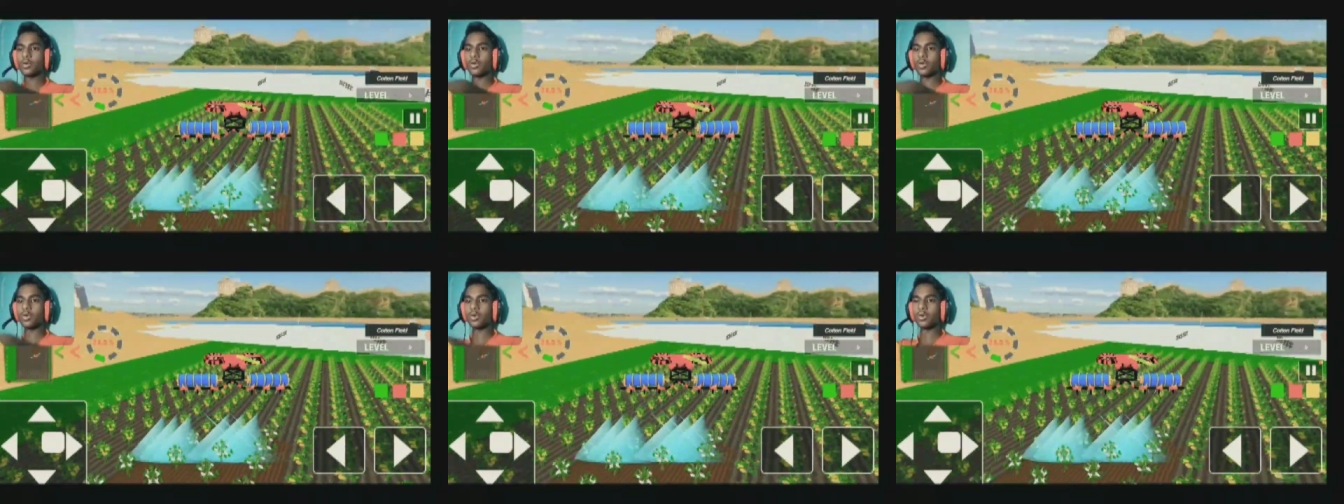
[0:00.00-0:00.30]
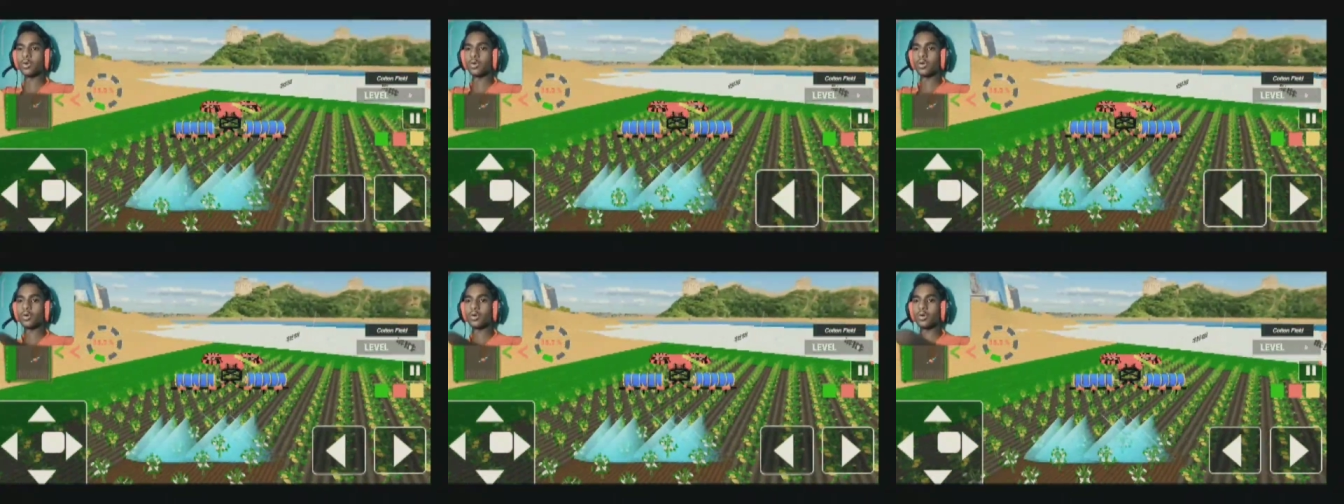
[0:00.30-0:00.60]

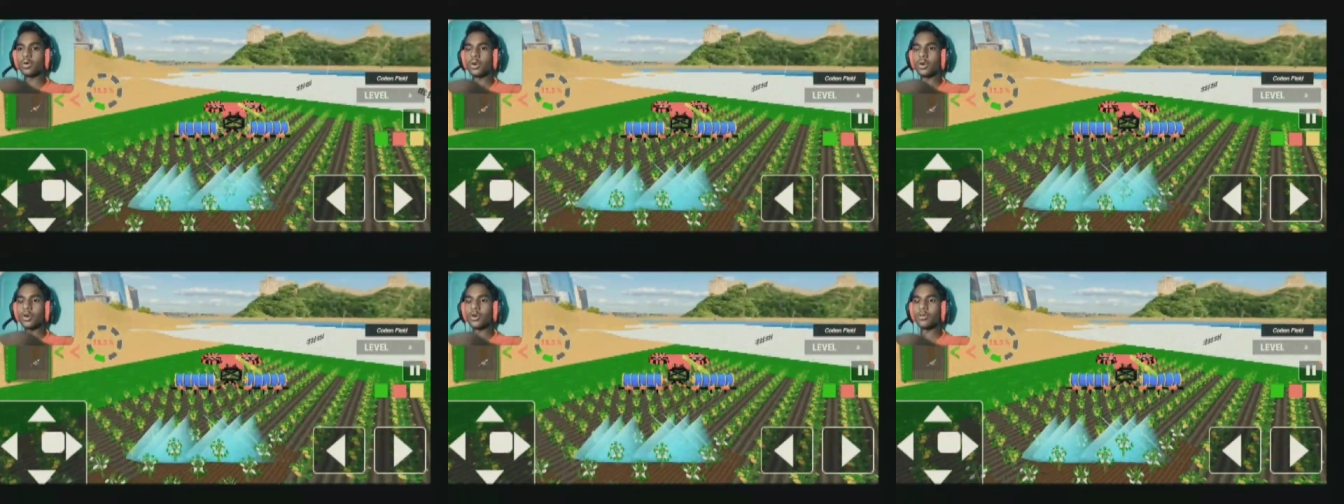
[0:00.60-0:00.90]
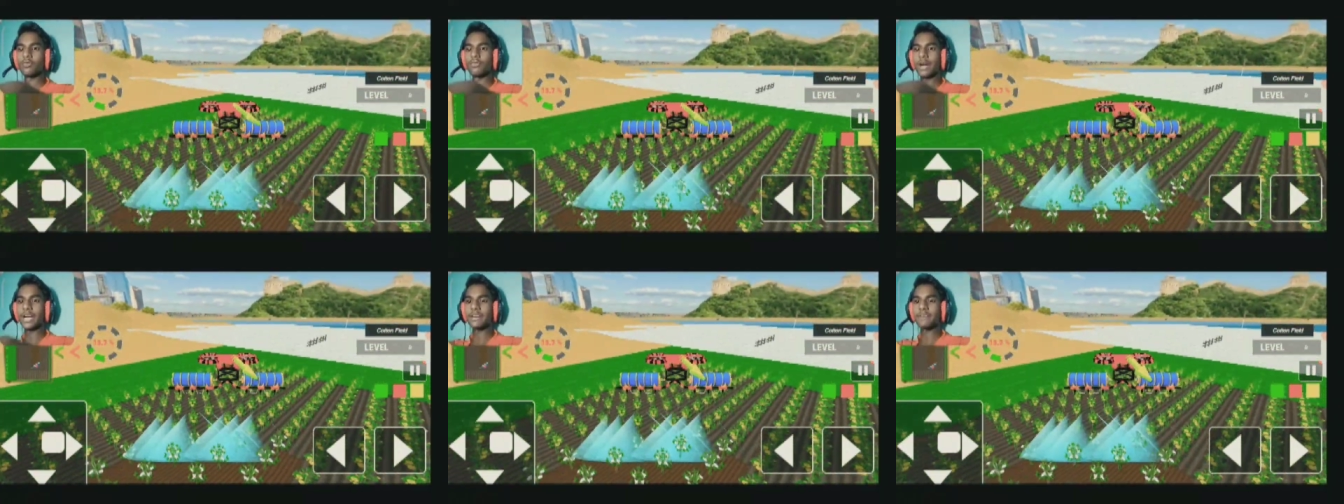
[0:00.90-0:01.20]
ओहो ओहो हो
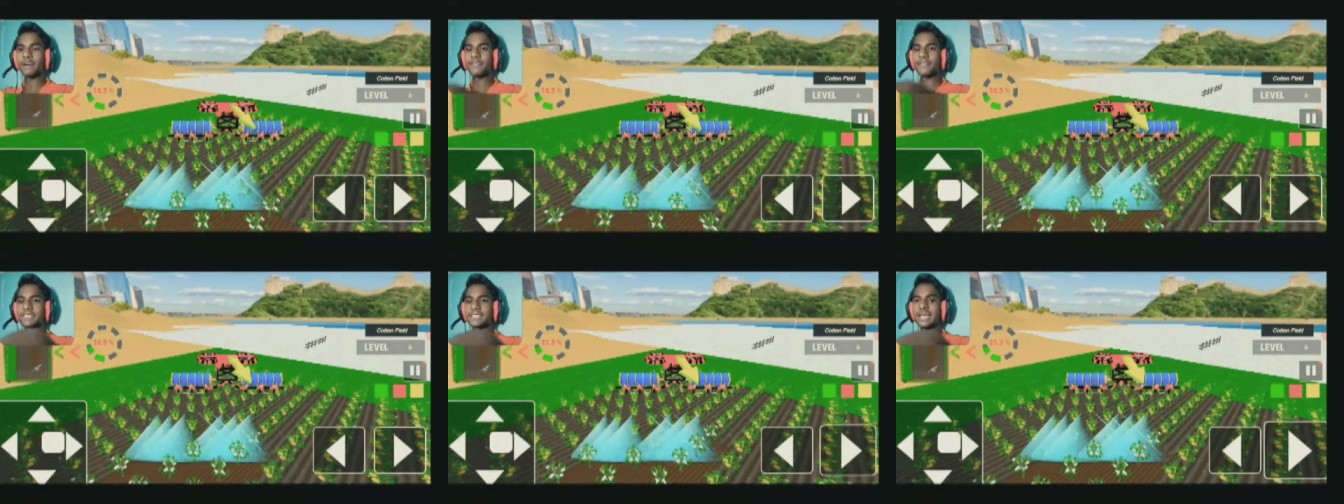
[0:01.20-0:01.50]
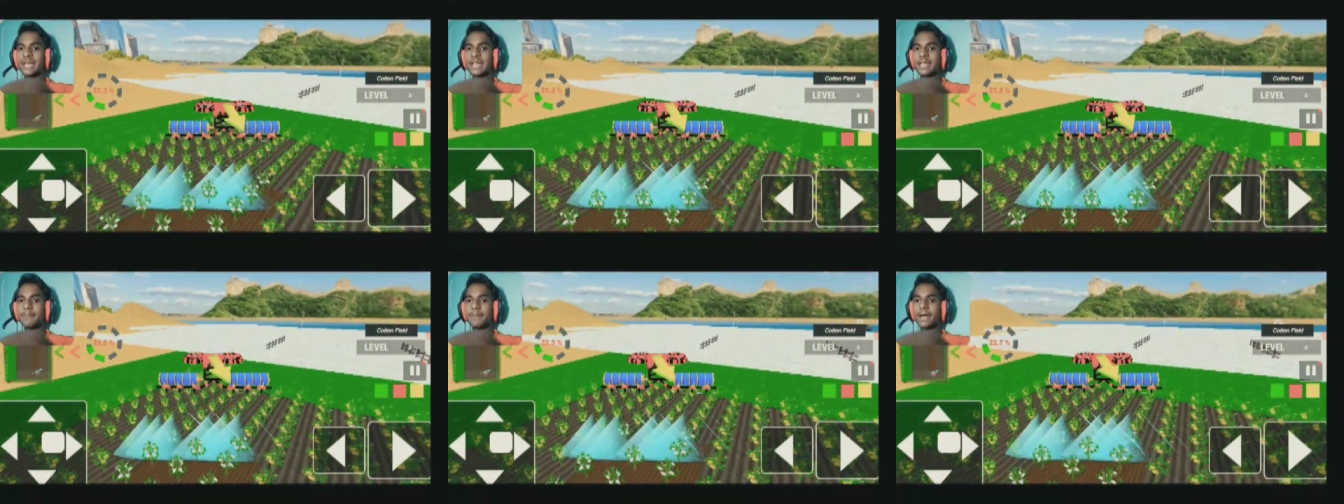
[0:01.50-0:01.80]

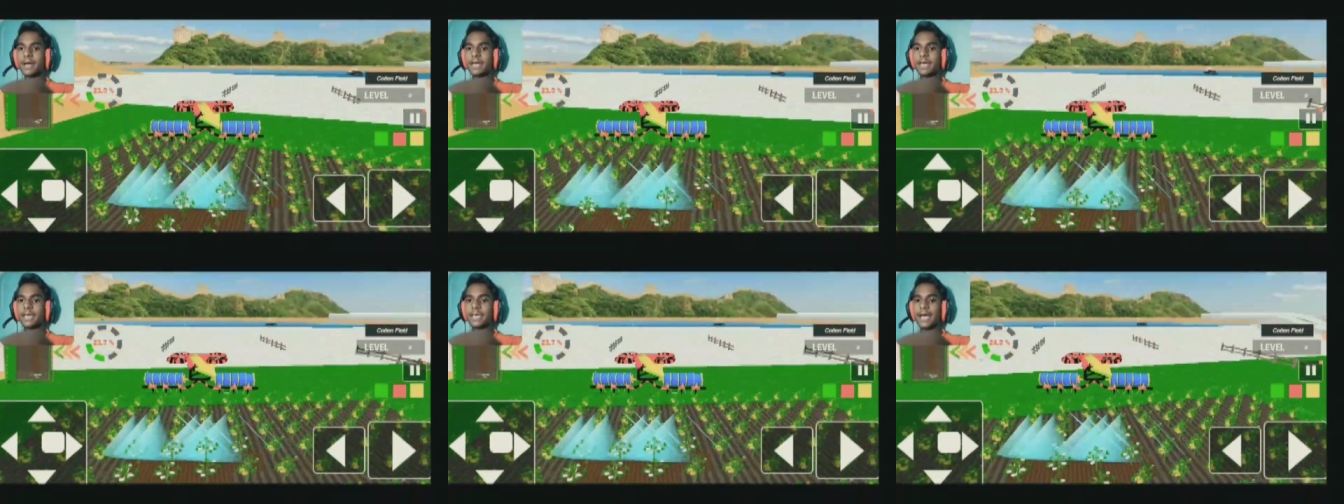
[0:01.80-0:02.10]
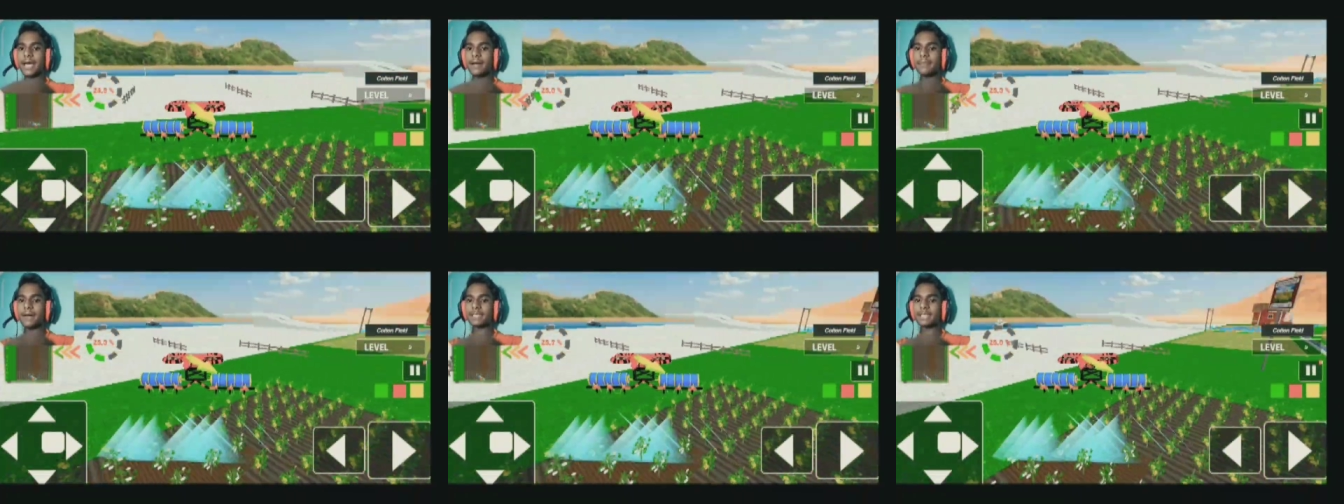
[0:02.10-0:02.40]
वाइट वाइट फंसे आ रही है
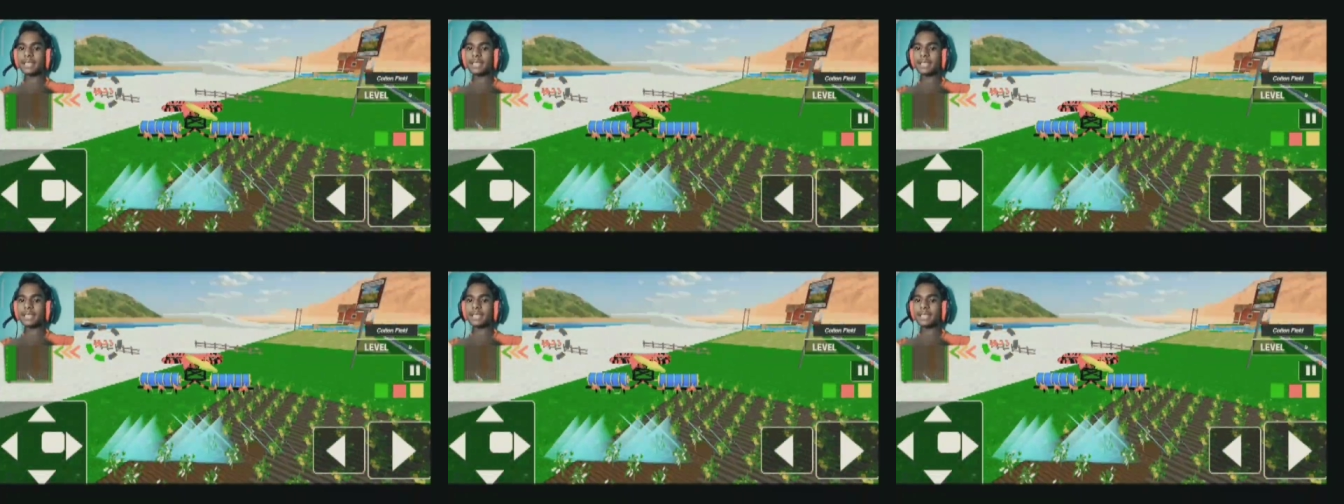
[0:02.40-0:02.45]
बाहर